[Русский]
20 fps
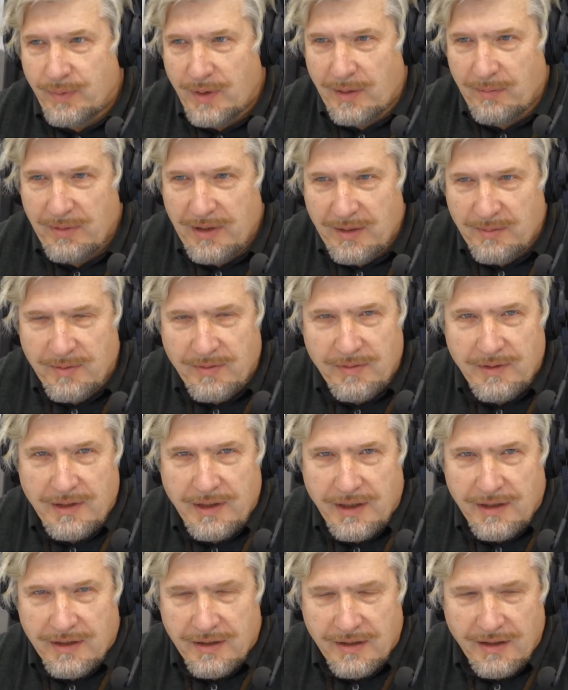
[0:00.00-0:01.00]
проблемы
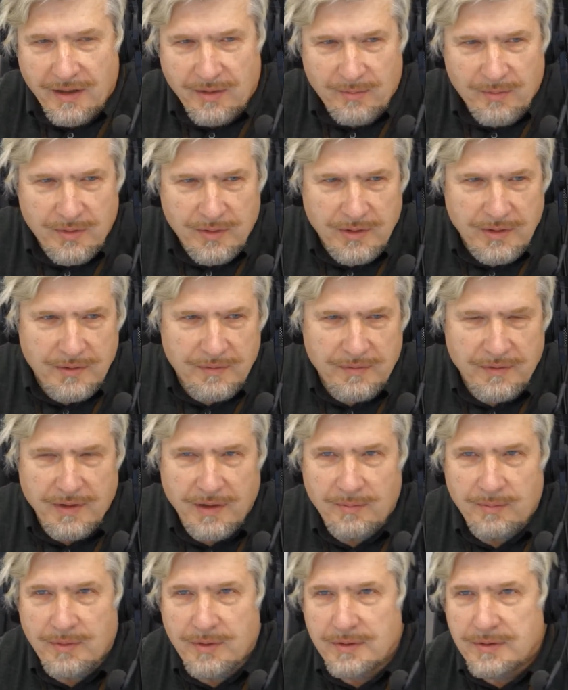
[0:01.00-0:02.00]
влияния гормонов
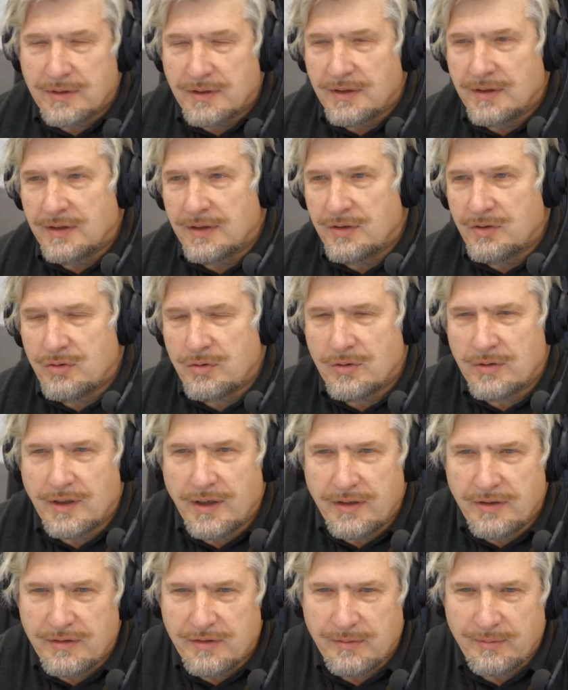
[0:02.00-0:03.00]
на мозг, еще
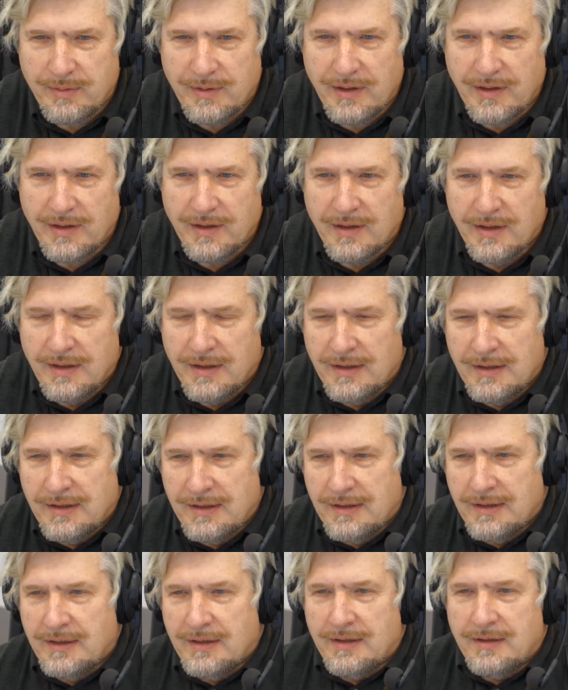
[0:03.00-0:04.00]
раньше были
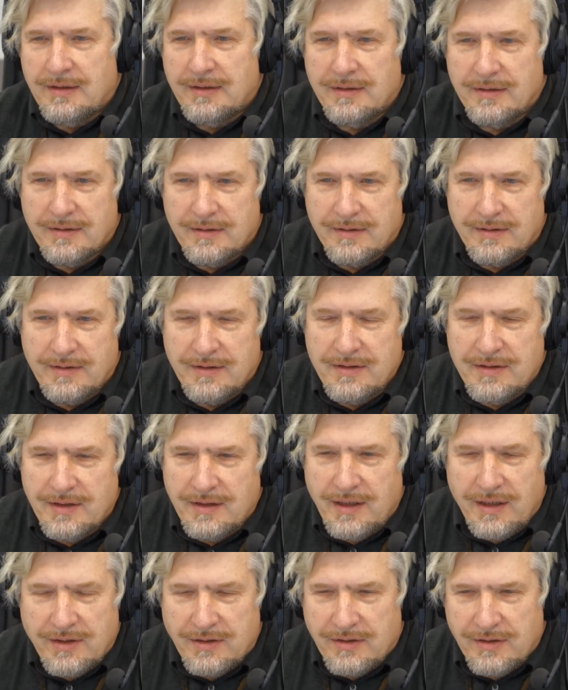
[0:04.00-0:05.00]
э,
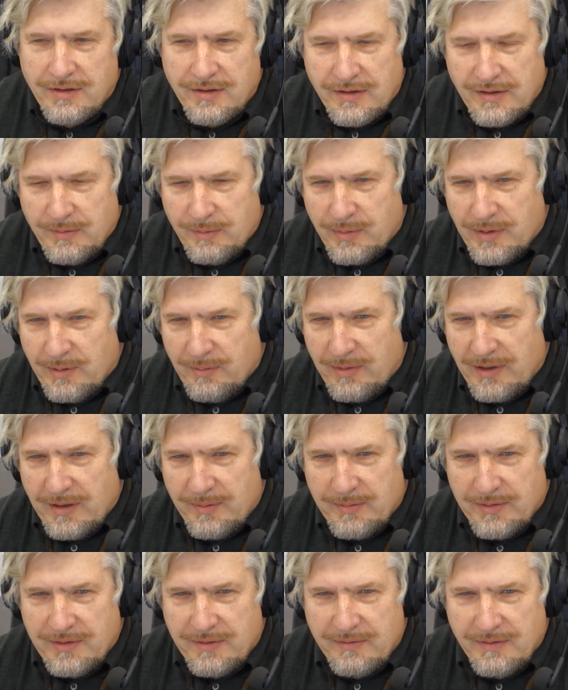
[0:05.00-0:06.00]
интереснейшие
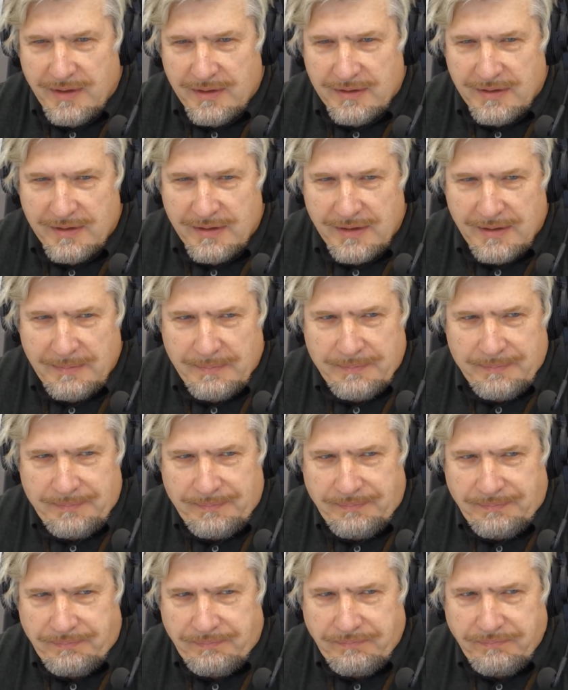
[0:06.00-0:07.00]
проблемы, связанные с
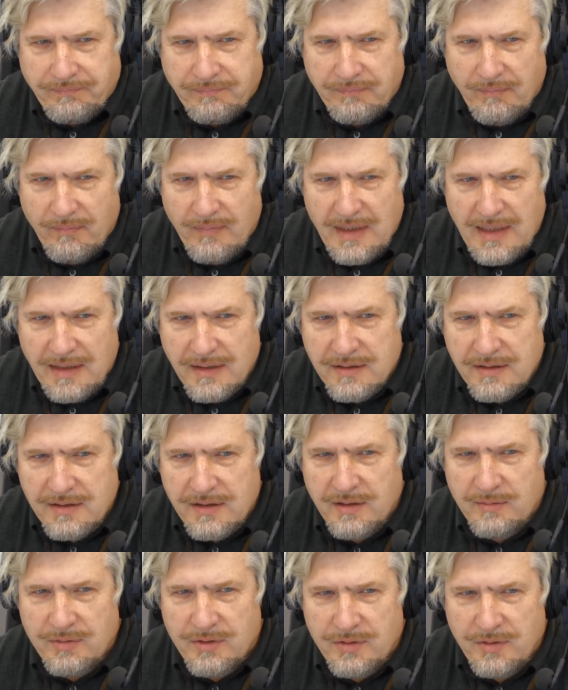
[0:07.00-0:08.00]
с
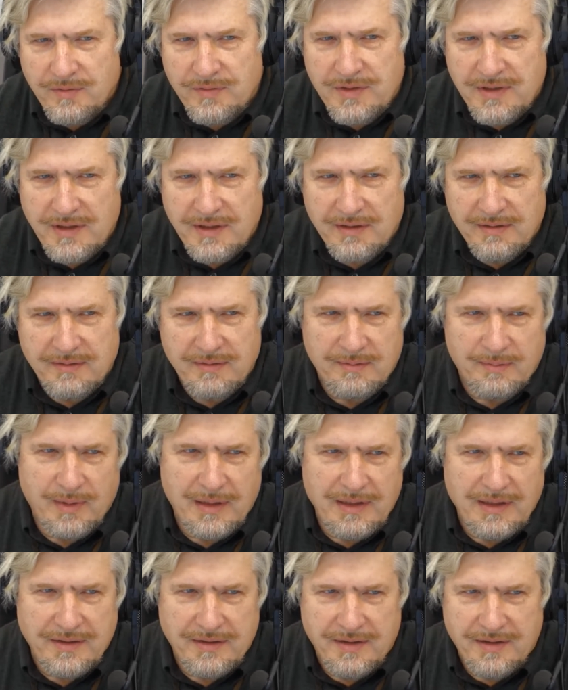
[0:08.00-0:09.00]
тем, что все
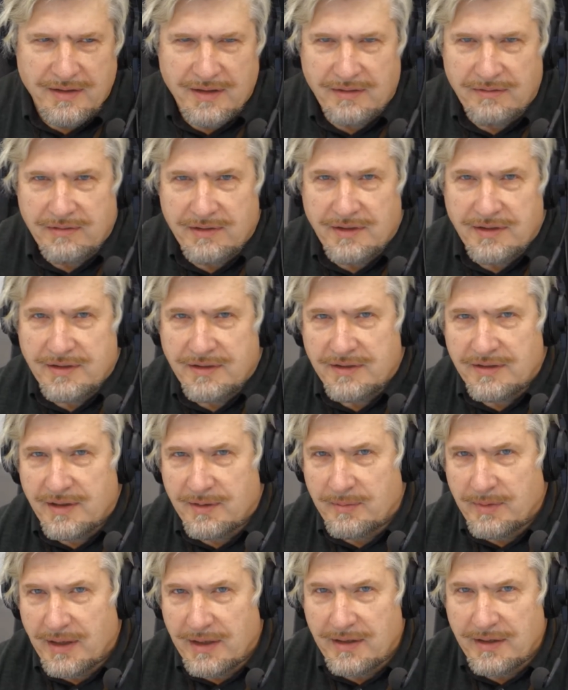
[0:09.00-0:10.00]
болезни нервной
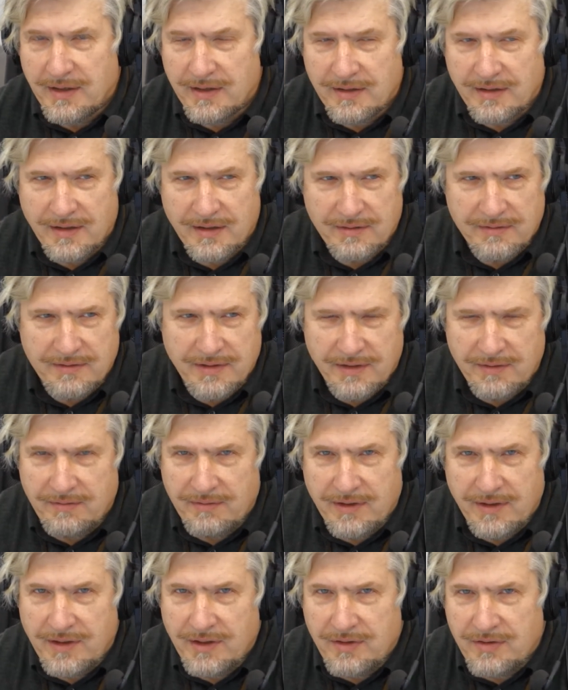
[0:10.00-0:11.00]
системы, они отказываются
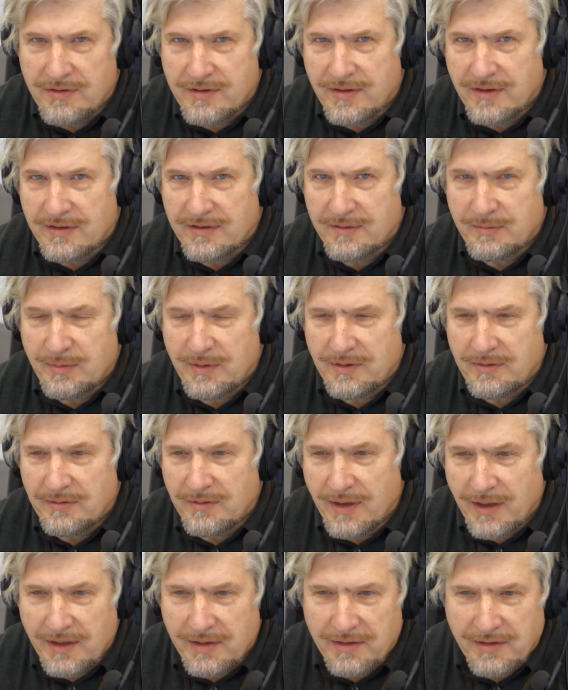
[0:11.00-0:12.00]
от венерических
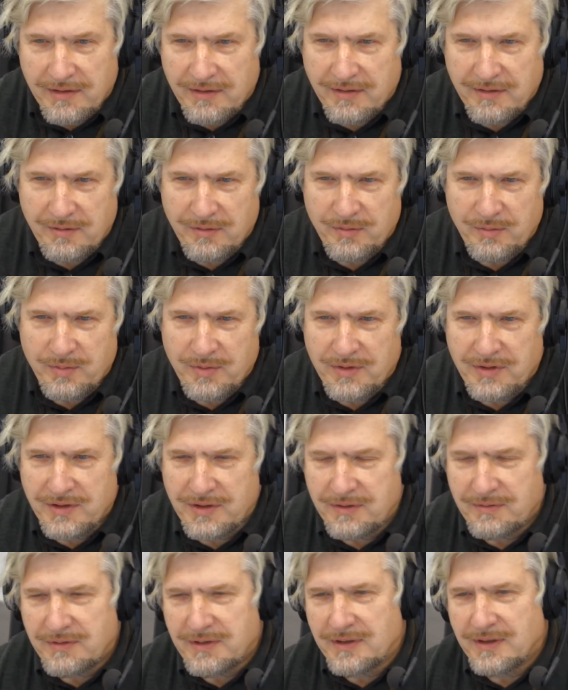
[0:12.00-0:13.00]
заболеваний, это на
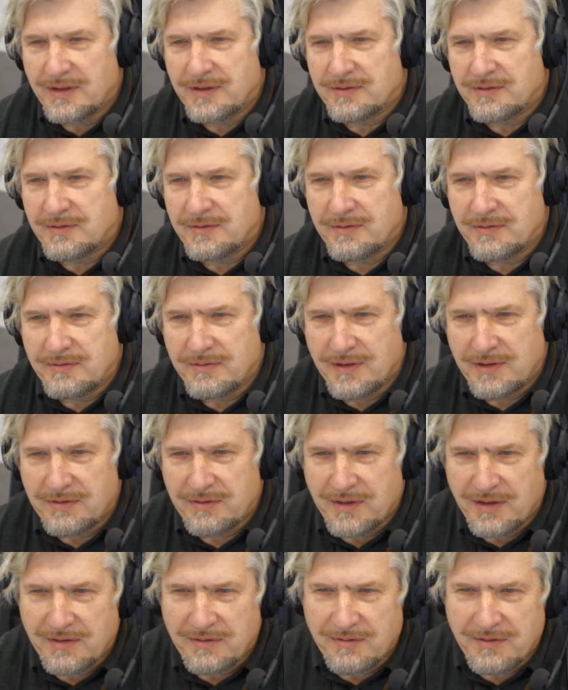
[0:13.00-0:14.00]
рубеже 19 и
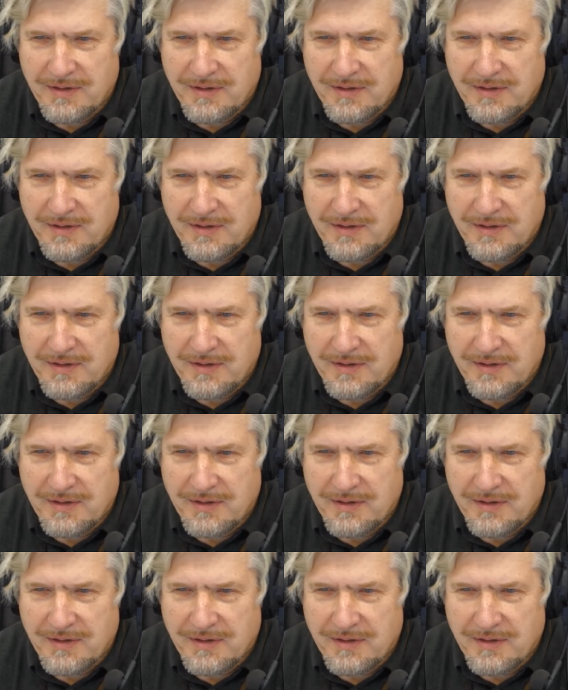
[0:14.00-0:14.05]
20